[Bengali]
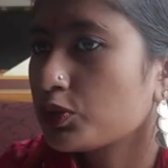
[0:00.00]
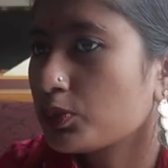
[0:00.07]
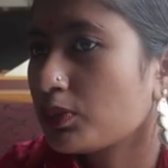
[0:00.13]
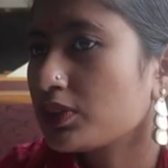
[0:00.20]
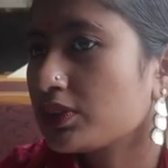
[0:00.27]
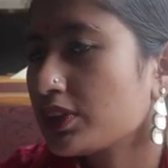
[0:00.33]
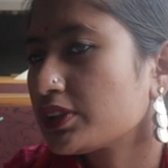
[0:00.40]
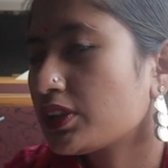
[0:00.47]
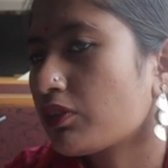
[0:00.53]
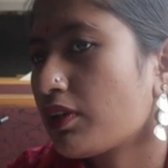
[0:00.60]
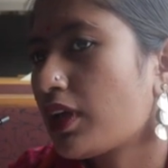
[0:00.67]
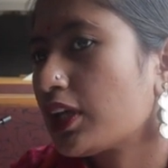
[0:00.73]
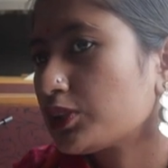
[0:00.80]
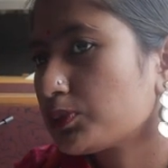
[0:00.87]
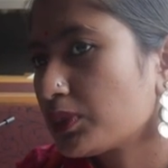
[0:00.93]
সবসময় চেষ্টা
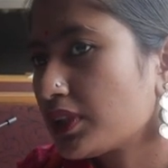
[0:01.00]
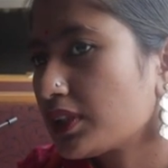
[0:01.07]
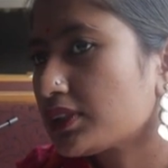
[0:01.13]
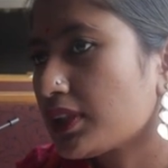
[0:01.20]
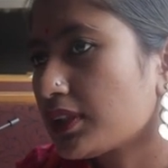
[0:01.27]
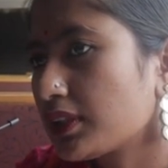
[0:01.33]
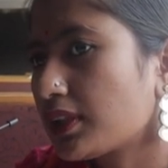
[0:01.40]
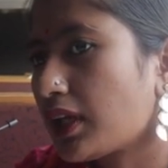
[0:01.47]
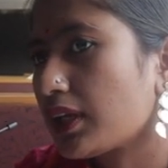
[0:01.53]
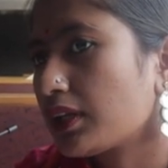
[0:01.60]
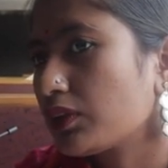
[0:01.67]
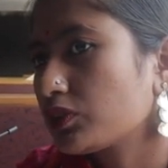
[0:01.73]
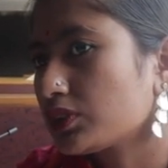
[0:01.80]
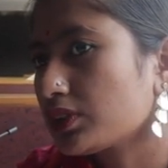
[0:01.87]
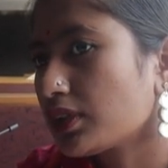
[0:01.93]
করে হাজব্যান্ডের সাথে
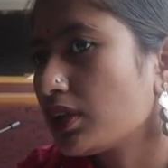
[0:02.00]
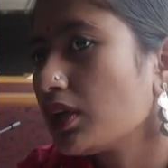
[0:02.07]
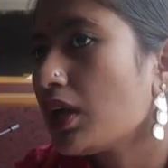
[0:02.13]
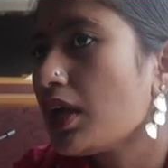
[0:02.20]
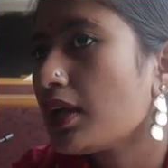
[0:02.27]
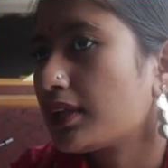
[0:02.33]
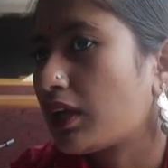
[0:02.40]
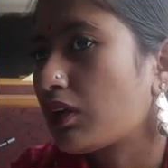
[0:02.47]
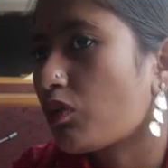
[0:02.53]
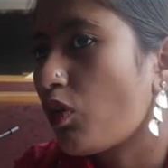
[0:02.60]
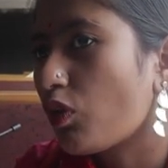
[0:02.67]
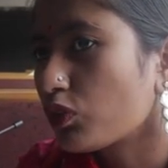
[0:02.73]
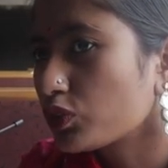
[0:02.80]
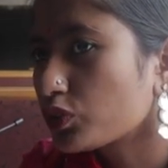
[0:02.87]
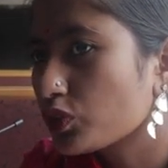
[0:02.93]
তাকে হচ্ছে তার
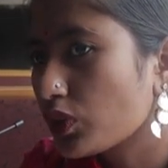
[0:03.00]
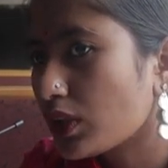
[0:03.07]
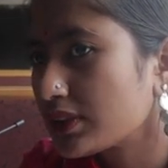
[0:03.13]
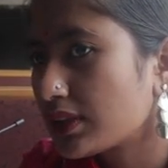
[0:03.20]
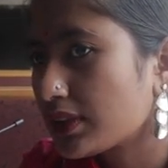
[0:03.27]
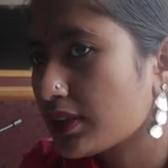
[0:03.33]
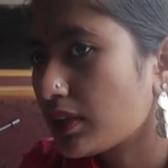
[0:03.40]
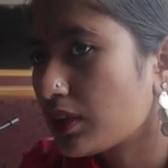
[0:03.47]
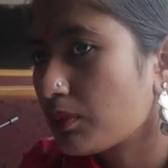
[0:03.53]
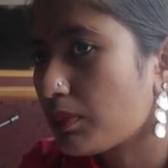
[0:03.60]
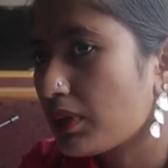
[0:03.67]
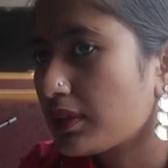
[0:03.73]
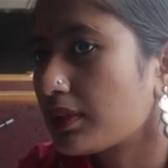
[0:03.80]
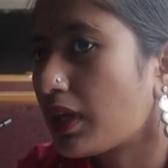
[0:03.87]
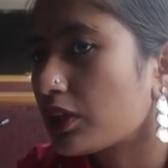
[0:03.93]
খরচগুলো যাতে
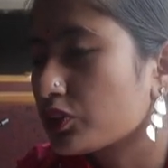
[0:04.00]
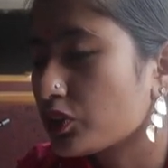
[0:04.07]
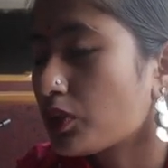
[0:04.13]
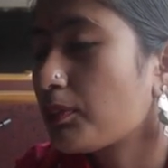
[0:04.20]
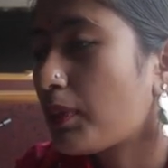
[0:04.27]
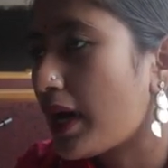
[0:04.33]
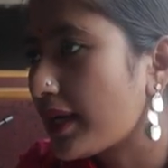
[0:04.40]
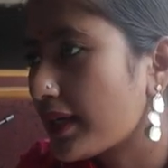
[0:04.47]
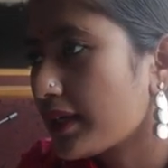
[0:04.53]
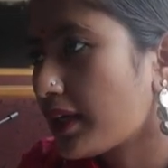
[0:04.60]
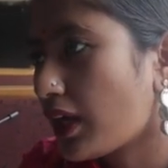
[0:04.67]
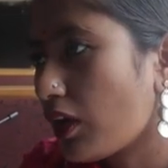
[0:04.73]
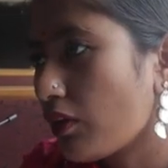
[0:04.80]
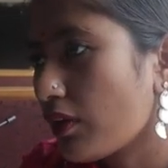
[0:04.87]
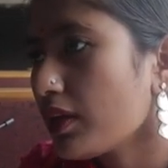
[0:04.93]
মানে তার জন্য
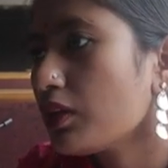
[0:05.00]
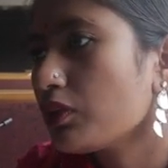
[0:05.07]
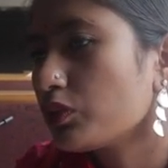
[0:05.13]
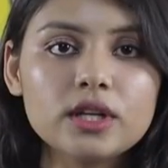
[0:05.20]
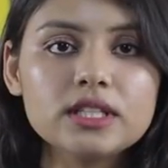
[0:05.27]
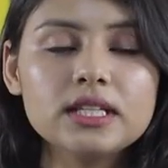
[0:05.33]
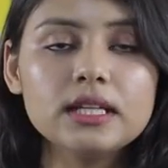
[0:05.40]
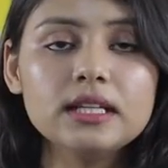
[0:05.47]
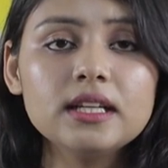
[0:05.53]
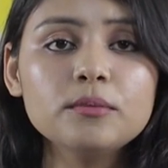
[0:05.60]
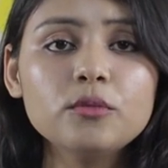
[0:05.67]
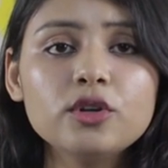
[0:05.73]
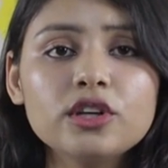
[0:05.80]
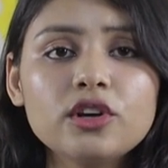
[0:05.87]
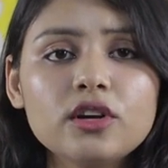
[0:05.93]
বার্ডেন না হয় অনেক
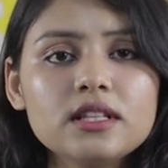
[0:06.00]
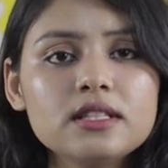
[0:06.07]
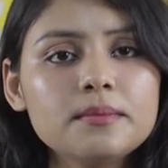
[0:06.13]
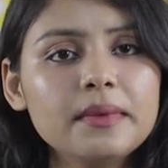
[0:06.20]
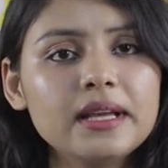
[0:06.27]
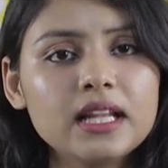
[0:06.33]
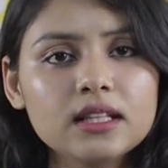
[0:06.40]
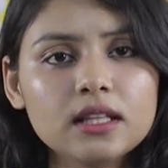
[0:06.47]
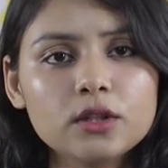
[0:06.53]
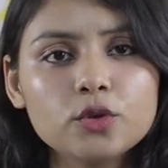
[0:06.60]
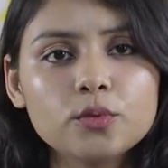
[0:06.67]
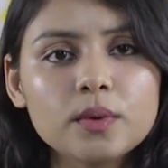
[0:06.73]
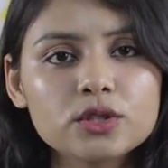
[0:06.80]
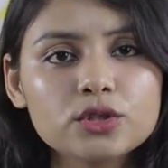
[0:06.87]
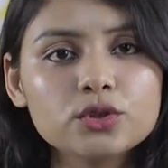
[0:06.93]
ছেলেরাই মনে করে যে মেয়েরা
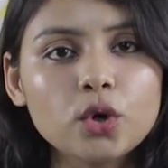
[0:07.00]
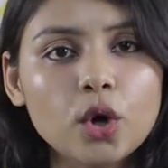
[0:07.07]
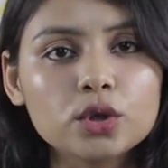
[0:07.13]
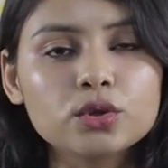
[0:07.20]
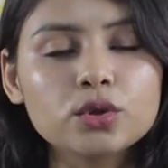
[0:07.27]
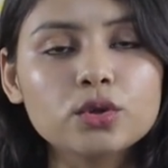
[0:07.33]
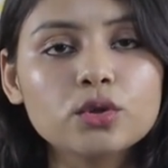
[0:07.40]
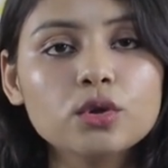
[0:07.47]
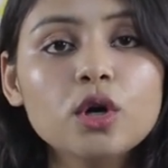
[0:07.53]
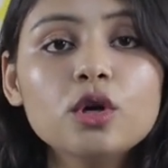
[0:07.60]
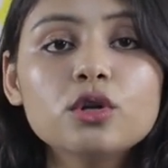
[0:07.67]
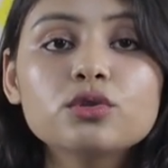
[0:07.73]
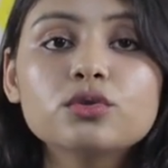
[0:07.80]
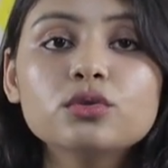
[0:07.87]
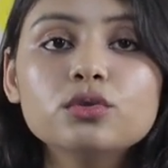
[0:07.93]
তাদের উপার্জিত অর্থ
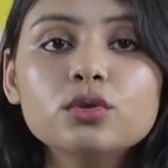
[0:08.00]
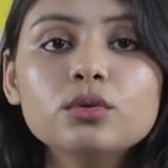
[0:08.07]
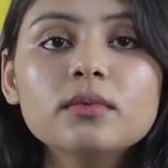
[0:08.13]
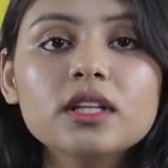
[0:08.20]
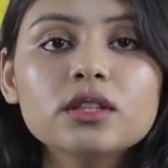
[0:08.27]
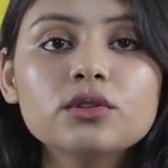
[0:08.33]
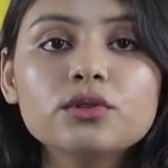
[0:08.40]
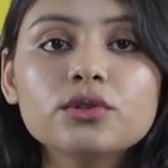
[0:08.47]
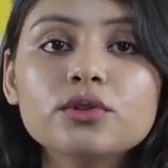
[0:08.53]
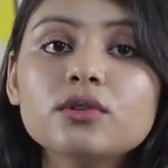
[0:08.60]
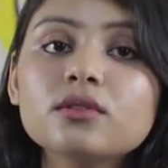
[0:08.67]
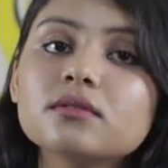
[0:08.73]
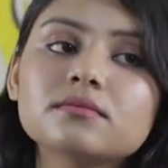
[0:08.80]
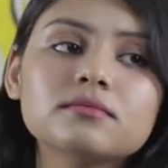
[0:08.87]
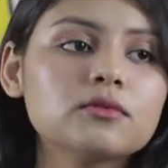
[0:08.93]
শুধুমাত্র
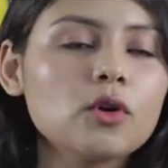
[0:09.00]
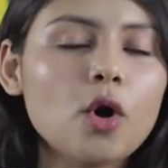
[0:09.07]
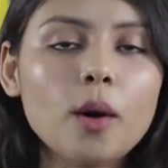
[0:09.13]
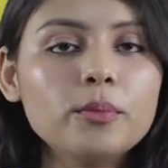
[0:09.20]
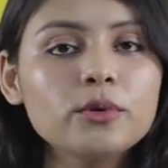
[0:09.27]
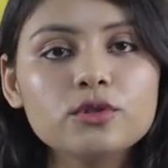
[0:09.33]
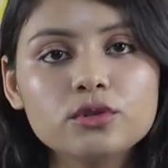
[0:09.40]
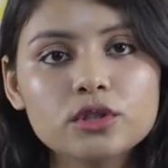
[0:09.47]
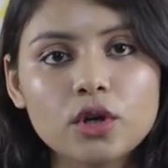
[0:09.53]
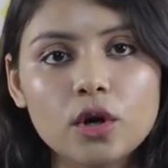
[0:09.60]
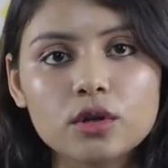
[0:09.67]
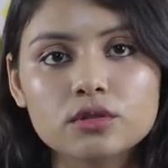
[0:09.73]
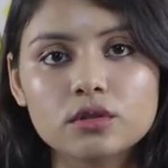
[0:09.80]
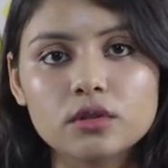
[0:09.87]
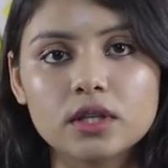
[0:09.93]

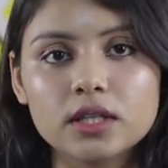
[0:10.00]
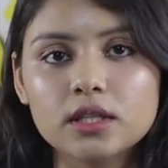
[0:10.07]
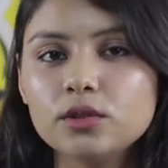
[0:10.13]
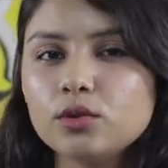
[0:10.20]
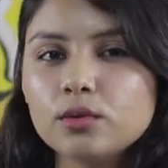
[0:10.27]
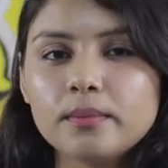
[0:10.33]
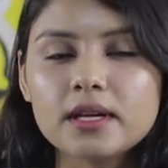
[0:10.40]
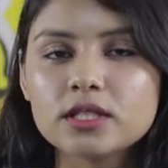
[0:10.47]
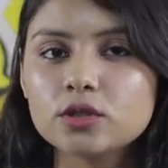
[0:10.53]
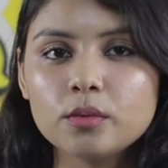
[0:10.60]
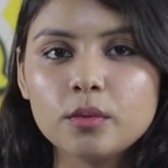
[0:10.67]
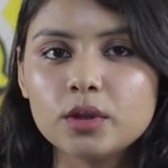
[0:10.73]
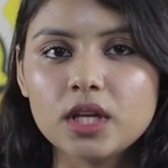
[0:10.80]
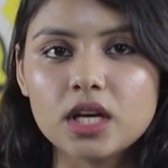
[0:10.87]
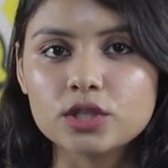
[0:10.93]
অপ্রয়োজনে খরচ করে কিন্তু
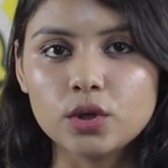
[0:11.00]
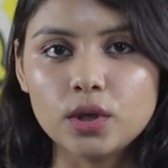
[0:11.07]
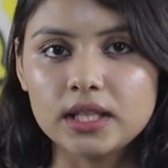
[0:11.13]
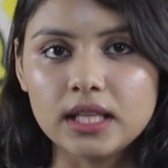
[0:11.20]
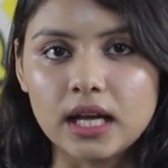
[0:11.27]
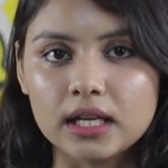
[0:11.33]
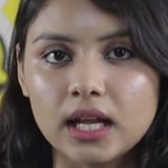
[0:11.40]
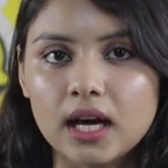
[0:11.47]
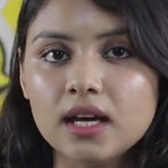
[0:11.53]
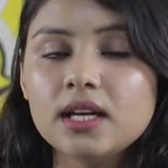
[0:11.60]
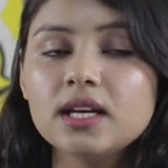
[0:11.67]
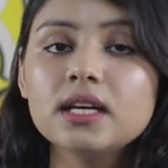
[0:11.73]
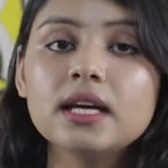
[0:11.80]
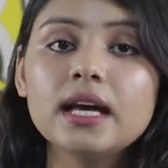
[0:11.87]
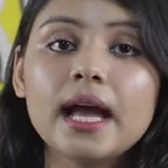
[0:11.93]
বাস্তবতা আসলে তা না
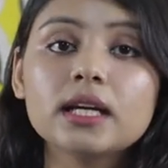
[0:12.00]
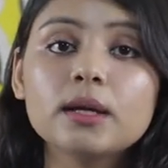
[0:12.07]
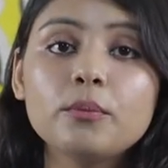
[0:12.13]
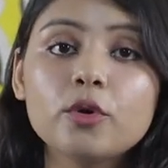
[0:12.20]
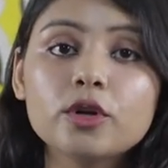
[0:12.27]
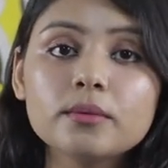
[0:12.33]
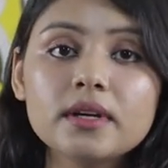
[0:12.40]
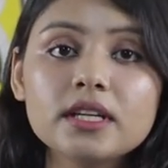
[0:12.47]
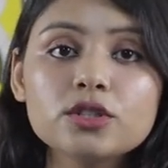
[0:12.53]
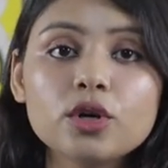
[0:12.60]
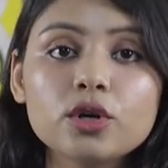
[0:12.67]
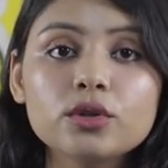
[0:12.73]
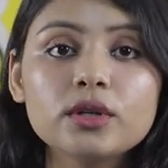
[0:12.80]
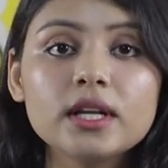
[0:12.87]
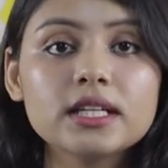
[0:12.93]
একটা পরিবারে
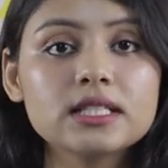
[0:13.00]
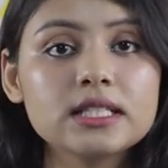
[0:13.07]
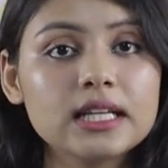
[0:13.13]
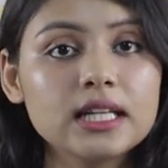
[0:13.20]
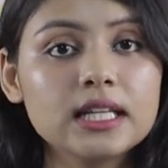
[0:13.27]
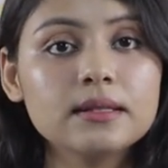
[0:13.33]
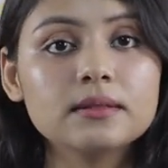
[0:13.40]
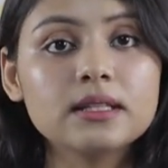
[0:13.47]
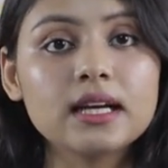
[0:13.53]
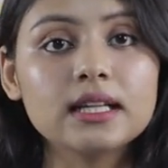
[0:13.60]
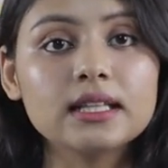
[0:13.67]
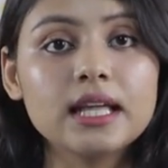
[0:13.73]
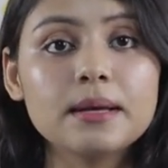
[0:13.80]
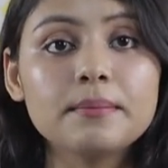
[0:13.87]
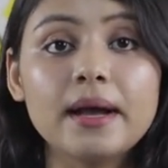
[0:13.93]
যখন একটা ছেলে
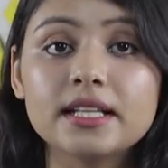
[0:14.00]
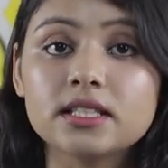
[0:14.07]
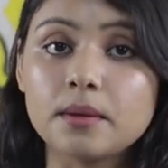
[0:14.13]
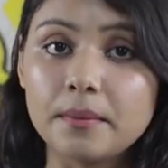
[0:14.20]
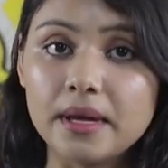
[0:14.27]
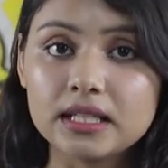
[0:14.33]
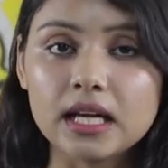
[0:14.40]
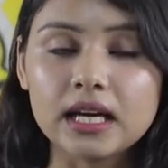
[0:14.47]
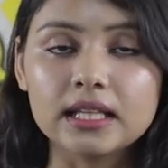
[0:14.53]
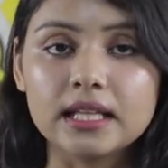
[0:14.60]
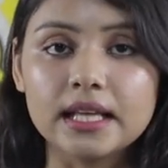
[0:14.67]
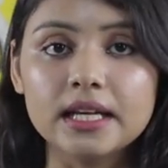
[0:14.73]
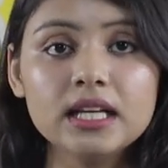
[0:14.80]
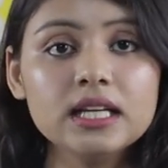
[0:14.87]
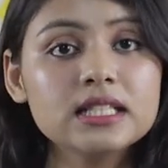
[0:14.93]
টাকা দেয় বা একটা মেয়ে
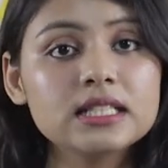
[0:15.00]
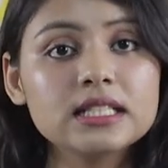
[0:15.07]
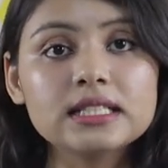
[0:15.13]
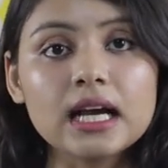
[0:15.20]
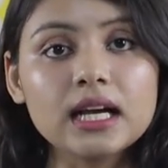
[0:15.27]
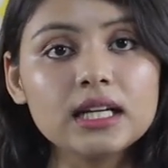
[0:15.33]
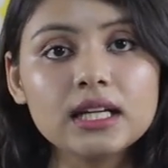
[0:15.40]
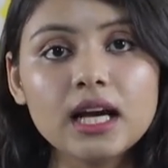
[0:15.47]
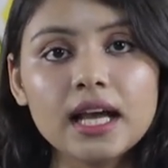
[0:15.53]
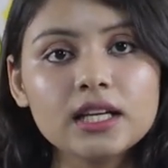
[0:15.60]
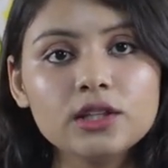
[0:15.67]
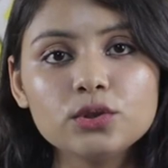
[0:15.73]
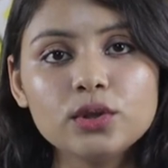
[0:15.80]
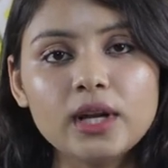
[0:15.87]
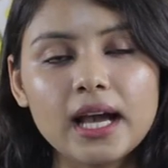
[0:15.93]
টাকা দেয় সেই টাকার
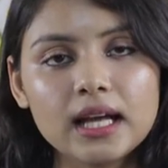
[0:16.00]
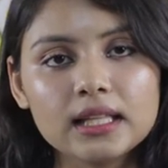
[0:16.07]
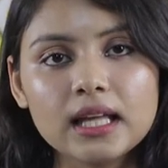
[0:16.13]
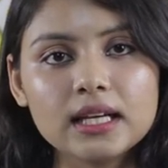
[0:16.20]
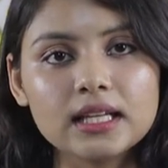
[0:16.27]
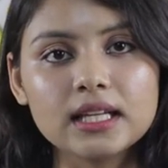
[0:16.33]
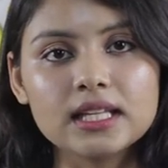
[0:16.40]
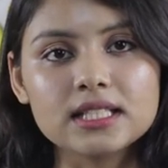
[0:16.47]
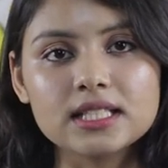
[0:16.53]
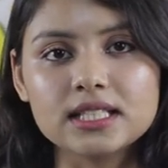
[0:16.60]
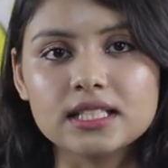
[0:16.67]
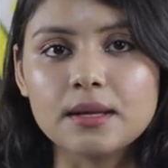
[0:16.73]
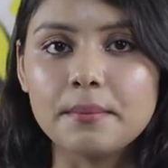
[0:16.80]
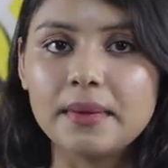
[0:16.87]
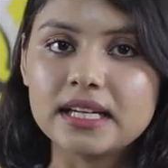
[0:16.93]
গায়ে কিন্তু লেখা থাকে না
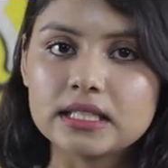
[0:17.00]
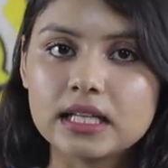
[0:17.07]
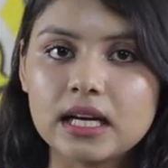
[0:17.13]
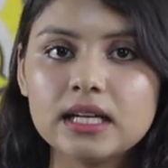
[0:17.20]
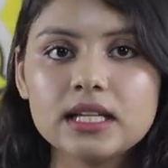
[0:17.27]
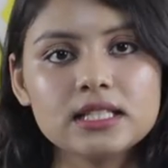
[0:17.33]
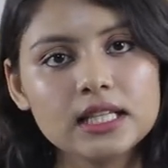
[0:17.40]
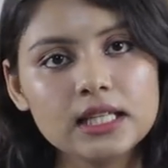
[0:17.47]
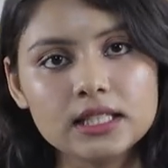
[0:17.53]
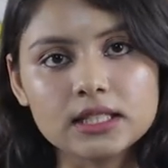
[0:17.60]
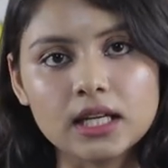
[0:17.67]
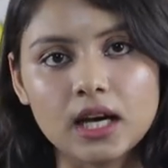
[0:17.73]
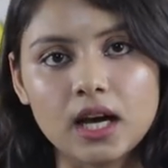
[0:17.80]
যে সেটা মেয়ের টাকা না ছেলের